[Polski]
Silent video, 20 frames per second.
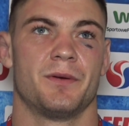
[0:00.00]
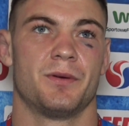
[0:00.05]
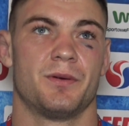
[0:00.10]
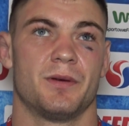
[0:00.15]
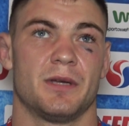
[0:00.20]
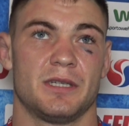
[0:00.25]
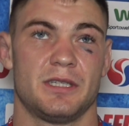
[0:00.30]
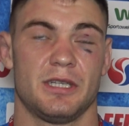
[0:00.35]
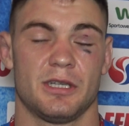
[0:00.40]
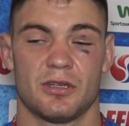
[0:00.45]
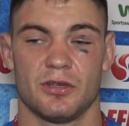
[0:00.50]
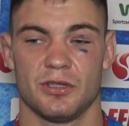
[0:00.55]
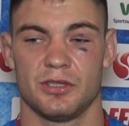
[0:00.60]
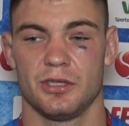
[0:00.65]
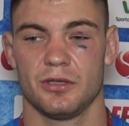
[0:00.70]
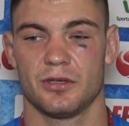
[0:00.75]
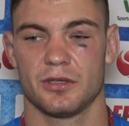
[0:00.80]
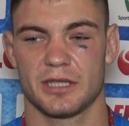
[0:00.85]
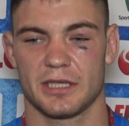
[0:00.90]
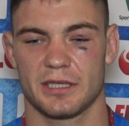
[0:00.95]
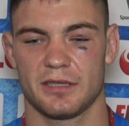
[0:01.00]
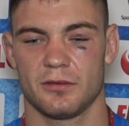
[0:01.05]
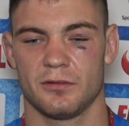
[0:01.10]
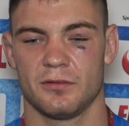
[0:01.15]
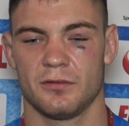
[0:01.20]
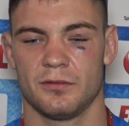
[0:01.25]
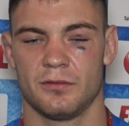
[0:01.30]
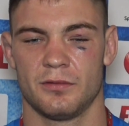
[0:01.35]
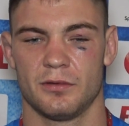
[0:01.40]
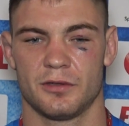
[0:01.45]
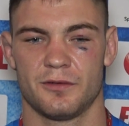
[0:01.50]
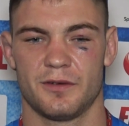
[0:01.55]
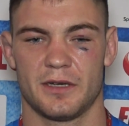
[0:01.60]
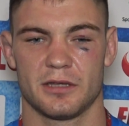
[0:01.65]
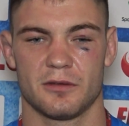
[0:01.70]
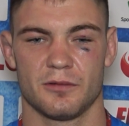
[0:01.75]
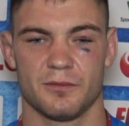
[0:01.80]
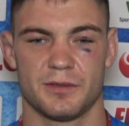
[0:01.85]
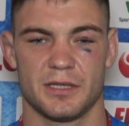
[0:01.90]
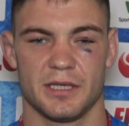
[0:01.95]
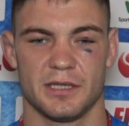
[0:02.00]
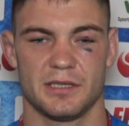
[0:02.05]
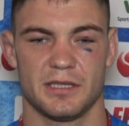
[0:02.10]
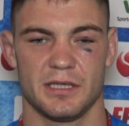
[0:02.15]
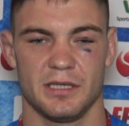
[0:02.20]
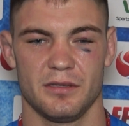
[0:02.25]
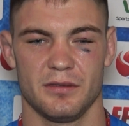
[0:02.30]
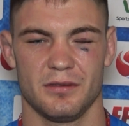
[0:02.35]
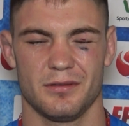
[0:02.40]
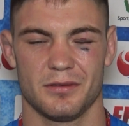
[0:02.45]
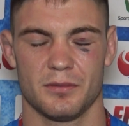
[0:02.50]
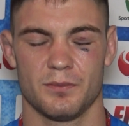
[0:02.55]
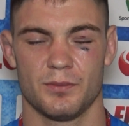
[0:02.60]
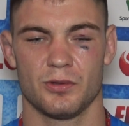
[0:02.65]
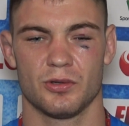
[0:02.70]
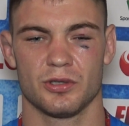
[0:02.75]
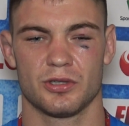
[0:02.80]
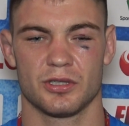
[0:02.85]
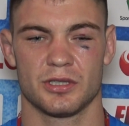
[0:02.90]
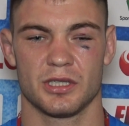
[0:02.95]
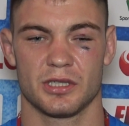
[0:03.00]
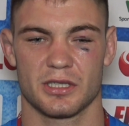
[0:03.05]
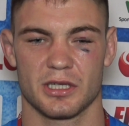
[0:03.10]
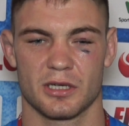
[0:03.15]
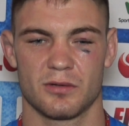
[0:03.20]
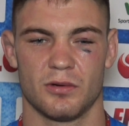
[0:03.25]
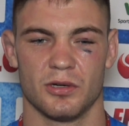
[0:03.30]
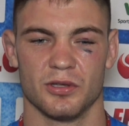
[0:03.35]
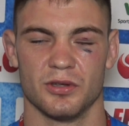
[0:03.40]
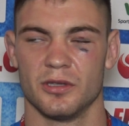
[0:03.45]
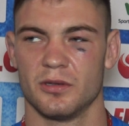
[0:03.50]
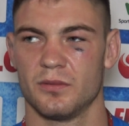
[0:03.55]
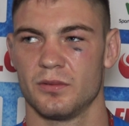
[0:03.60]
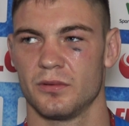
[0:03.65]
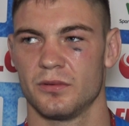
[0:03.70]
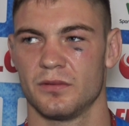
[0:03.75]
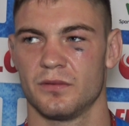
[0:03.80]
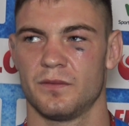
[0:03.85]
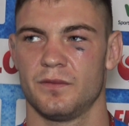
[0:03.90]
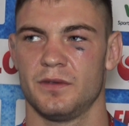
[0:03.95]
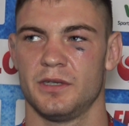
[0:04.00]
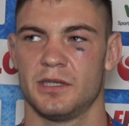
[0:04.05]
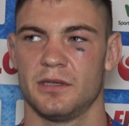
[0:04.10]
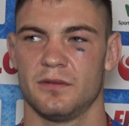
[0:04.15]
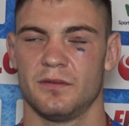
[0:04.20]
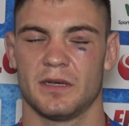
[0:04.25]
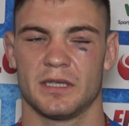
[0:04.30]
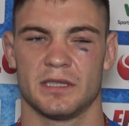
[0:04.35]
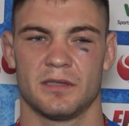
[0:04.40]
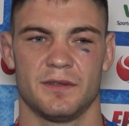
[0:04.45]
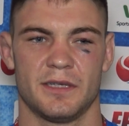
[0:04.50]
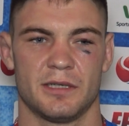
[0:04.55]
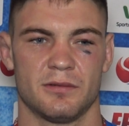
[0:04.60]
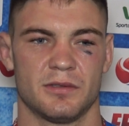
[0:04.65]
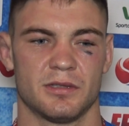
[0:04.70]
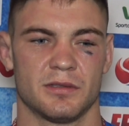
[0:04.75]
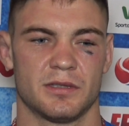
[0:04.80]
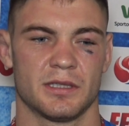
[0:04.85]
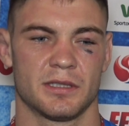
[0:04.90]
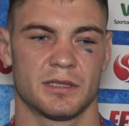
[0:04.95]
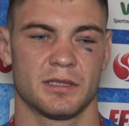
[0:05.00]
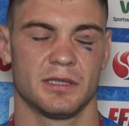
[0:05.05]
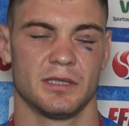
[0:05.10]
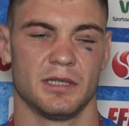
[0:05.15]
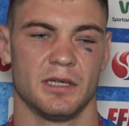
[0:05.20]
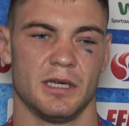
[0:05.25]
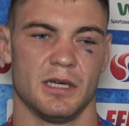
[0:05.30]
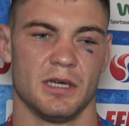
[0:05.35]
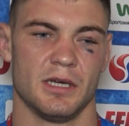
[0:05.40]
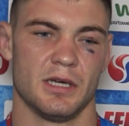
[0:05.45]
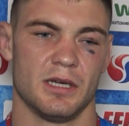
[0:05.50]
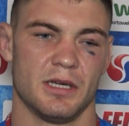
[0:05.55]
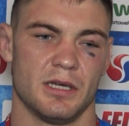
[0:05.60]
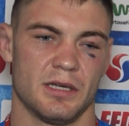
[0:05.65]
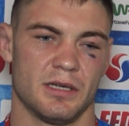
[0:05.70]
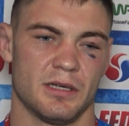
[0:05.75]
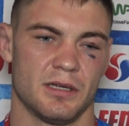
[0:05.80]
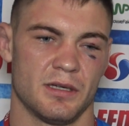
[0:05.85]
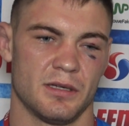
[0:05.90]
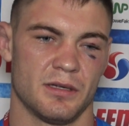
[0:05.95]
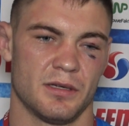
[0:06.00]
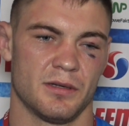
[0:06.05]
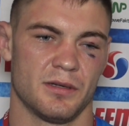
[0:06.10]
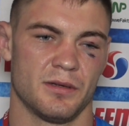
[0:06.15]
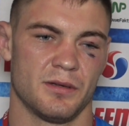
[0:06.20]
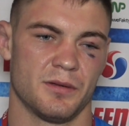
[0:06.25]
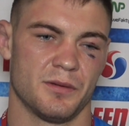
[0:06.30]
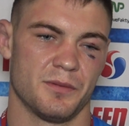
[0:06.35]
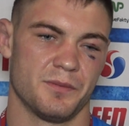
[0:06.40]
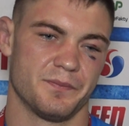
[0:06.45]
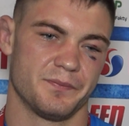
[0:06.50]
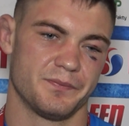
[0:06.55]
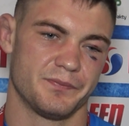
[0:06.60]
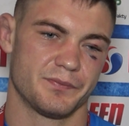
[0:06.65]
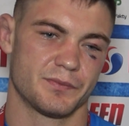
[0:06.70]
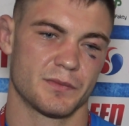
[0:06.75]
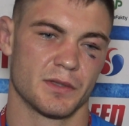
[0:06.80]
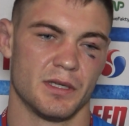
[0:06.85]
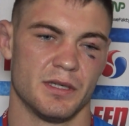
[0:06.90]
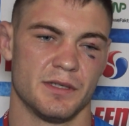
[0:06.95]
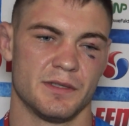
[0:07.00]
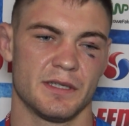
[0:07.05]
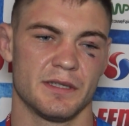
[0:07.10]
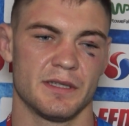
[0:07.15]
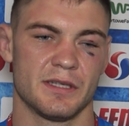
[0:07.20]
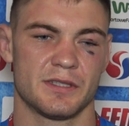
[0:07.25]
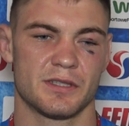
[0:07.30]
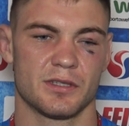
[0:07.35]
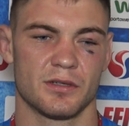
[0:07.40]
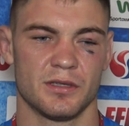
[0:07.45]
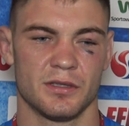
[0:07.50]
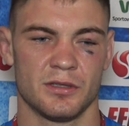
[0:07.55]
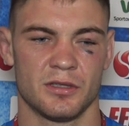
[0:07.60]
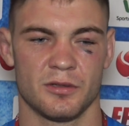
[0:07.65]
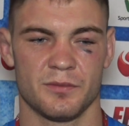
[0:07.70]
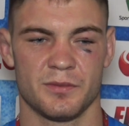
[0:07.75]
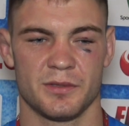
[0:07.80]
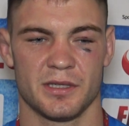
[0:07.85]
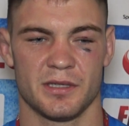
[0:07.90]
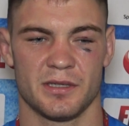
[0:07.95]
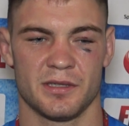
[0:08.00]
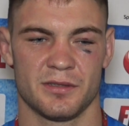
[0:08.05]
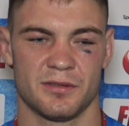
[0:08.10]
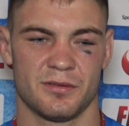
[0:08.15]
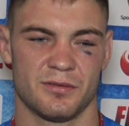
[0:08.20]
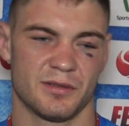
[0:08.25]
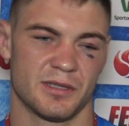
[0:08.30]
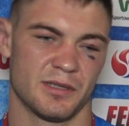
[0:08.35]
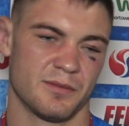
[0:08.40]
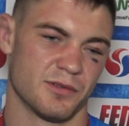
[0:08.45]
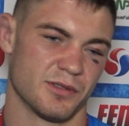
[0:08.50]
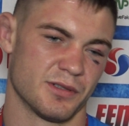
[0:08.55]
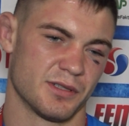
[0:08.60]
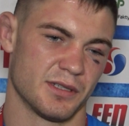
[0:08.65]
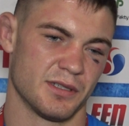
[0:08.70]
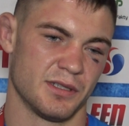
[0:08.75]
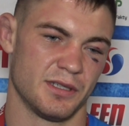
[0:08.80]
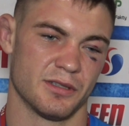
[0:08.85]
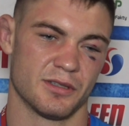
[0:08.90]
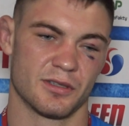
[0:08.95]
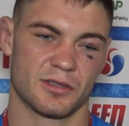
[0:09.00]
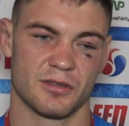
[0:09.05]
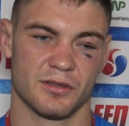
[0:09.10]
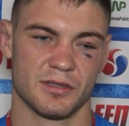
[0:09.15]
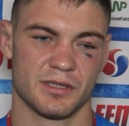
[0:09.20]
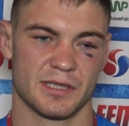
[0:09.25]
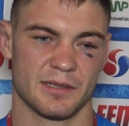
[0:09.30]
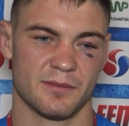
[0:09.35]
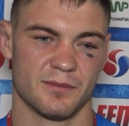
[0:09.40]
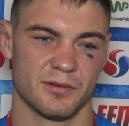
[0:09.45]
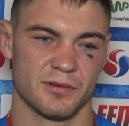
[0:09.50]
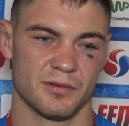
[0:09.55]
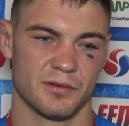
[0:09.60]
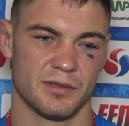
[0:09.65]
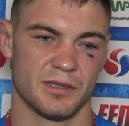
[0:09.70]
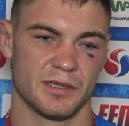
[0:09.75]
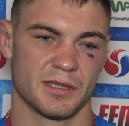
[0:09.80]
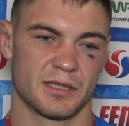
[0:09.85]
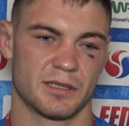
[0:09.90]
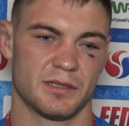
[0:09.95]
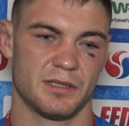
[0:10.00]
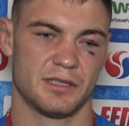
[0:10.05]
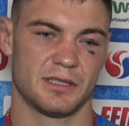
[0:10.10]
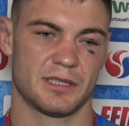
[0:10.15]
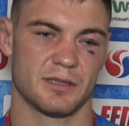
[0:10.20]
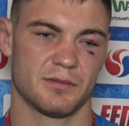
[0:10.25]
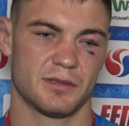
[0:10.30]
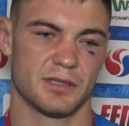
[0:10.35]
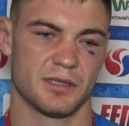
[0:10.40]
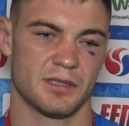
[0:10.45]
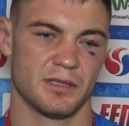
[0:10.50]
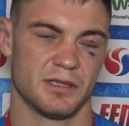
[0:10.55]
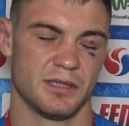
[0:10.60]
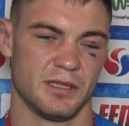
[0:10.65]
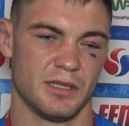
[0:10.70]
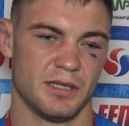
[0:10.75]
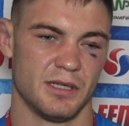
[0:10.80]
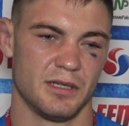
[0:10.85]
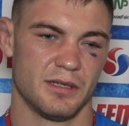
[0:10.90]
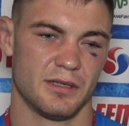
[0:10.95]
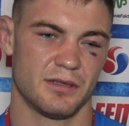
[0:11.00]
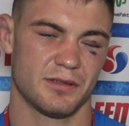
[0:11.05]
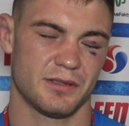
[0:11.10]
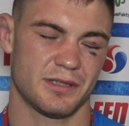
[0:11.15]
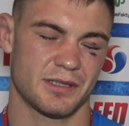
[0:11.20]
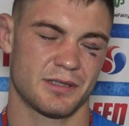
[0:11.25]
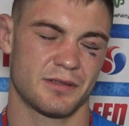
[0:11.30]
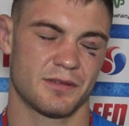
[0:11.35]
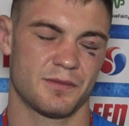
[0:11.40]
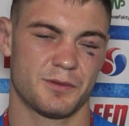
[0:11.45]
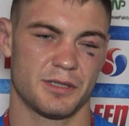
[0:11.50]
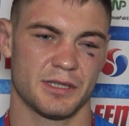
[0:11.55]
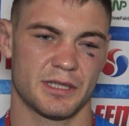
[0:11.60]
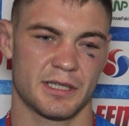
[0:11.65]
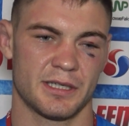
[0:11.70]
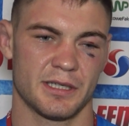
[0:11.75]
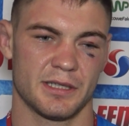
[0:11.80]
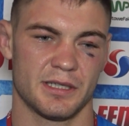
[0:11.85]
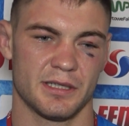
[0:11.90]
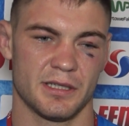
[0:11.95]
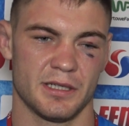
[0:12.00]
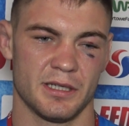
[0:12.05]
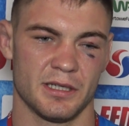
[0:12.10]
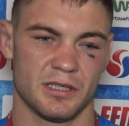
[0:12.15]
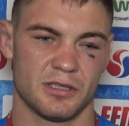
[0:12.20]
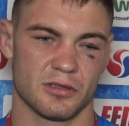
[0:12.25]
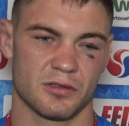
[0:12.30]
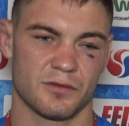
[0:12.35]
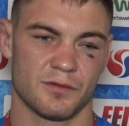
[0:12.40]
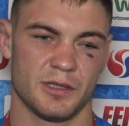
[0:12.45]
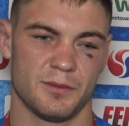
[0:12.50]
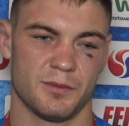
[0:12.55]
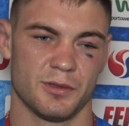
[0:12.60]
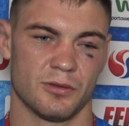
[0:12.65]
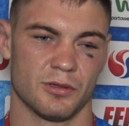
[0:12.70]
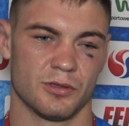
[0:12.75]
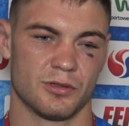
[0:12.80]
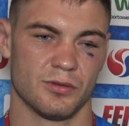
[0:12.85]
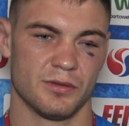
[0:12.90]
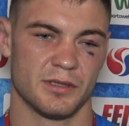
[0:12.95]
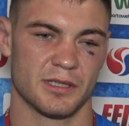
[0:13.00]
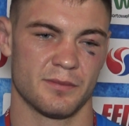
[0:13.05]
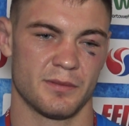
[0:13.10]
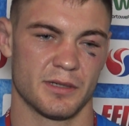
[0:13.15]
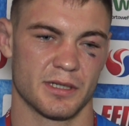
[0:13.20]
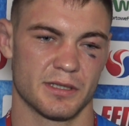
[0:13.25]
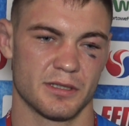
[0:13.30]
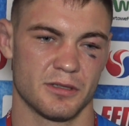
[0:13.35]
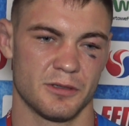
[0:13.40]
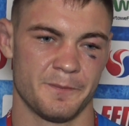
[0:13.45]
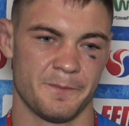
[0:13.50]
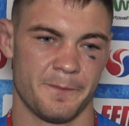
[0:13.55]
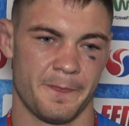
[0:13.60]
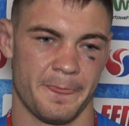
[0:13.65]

E, jeśli chodzi o taką otwartą przestrzeń, było troszeczkę chłodno, bo dzisiaj wiatr wiał, to tak e, z jednej strony dobrze, z drugiej może nie do końca, bo jednak gdzieś tam te, chociaż przy takiej adrenalinie ciosów nie było czuć za bardzo.